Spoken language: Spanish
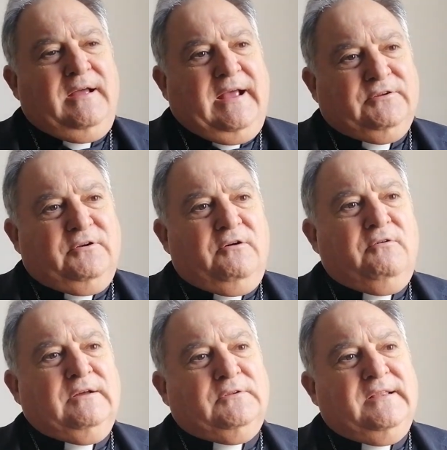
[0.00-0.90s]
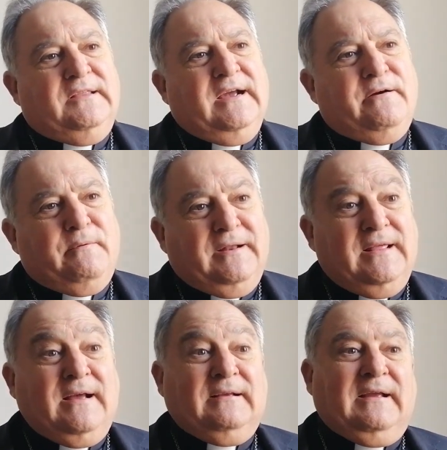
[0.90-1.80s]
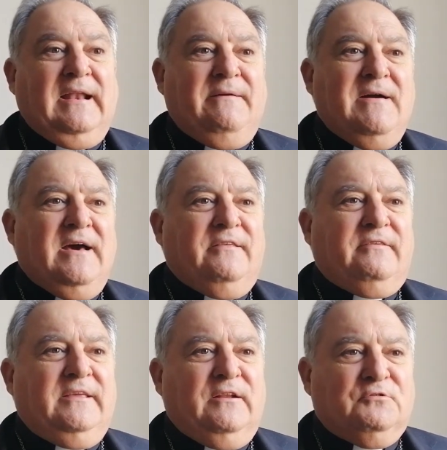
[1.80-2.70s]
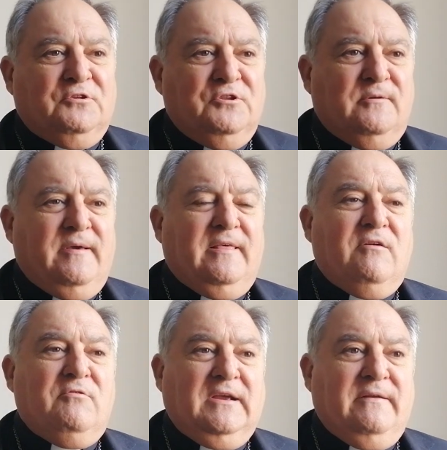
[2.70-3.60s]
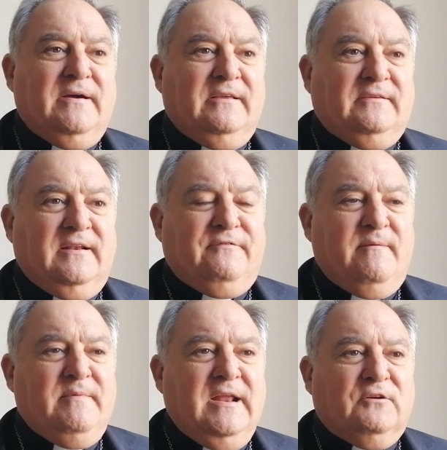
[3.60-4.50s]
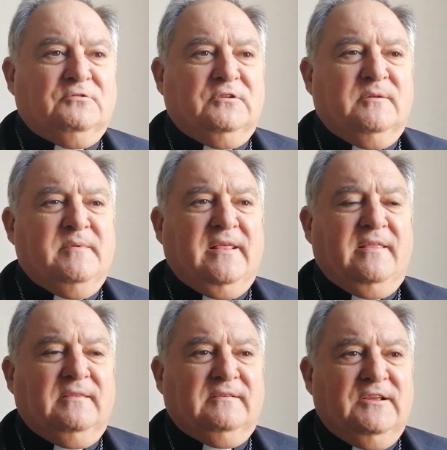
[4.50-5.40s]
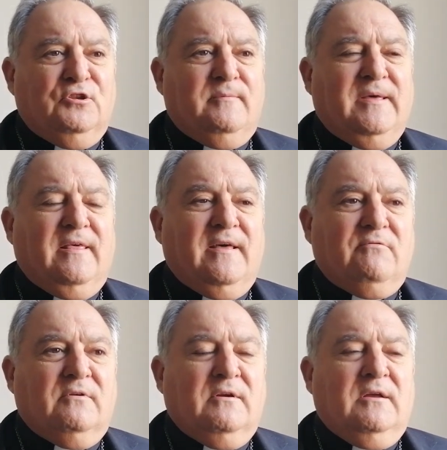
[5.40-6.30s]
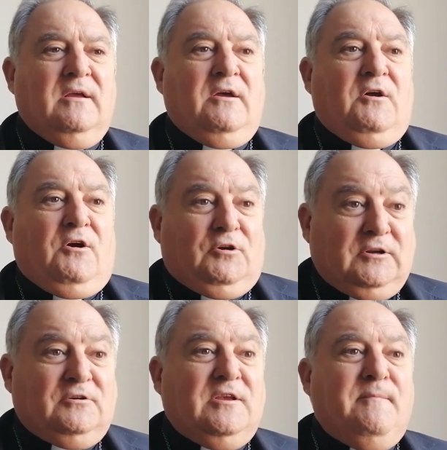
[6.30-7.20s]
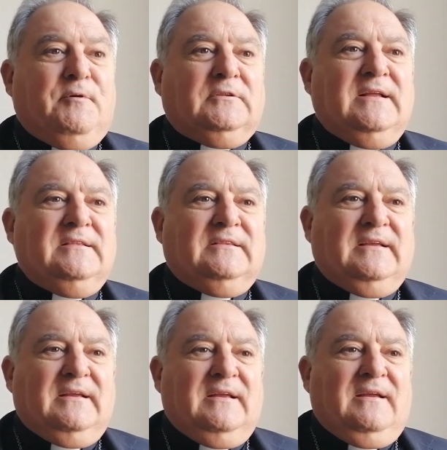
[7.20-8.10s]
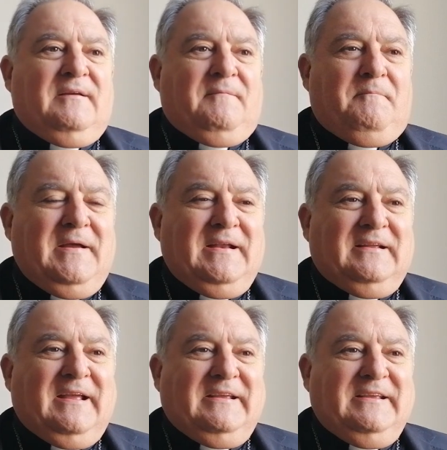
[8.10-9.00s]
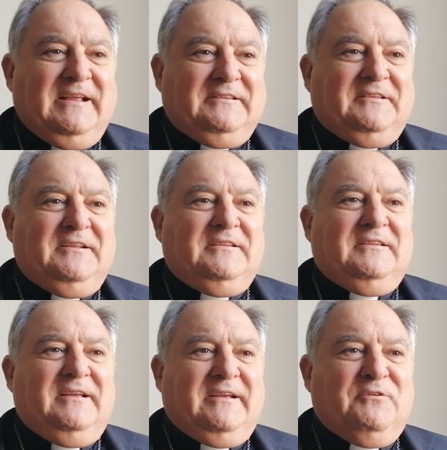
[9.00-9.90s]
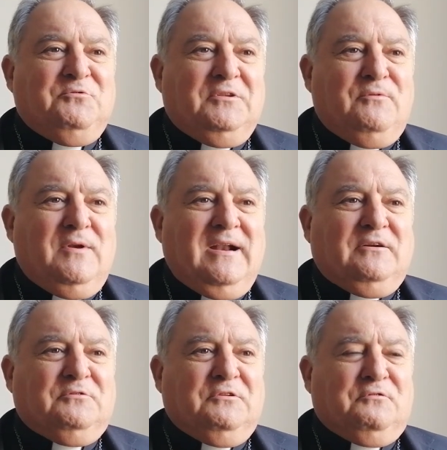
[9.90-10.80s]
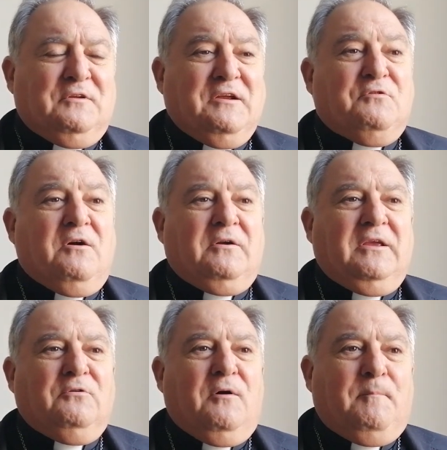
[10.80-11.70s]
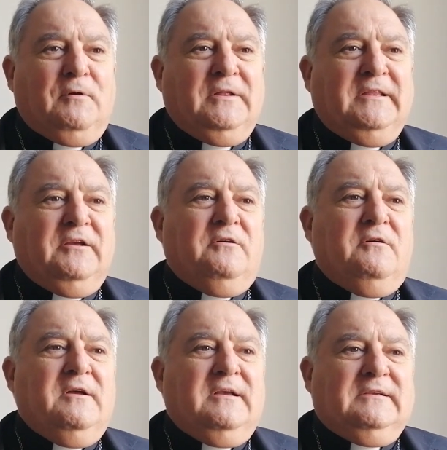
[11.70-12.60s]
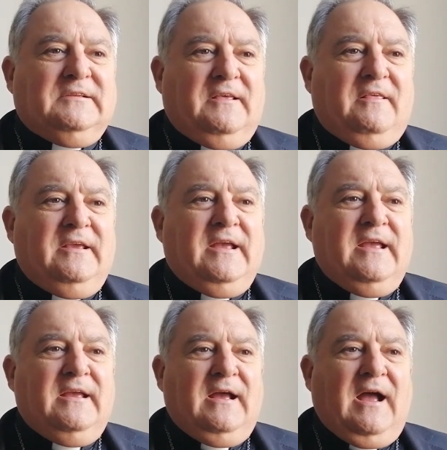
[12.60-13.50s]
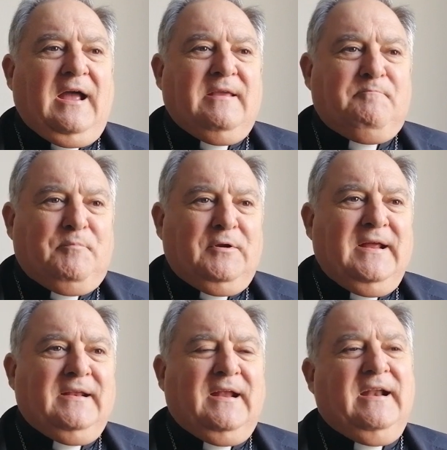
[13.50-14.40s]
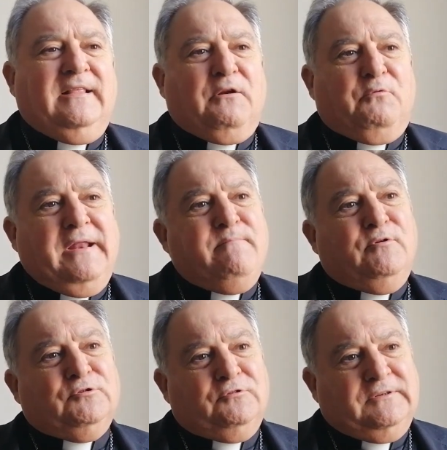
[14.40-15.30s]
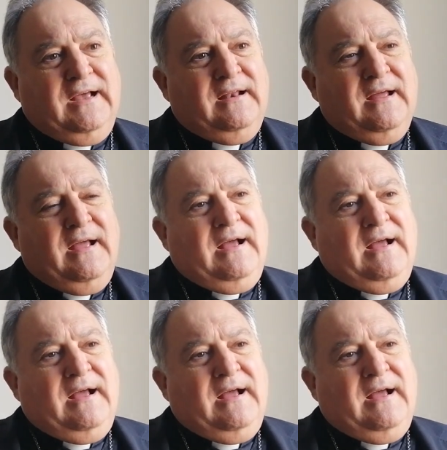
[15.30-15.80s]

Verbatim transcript: Eso es una auténtica barbaridad. ¿Qué le van a decir a los síndromes de Down y qué le van a decir a la familia con síndrome de Down? Otra cosa importante, ver y es triste que un tribunal constitucional y, y unos políticos se dediquen a imponer el darwinismo social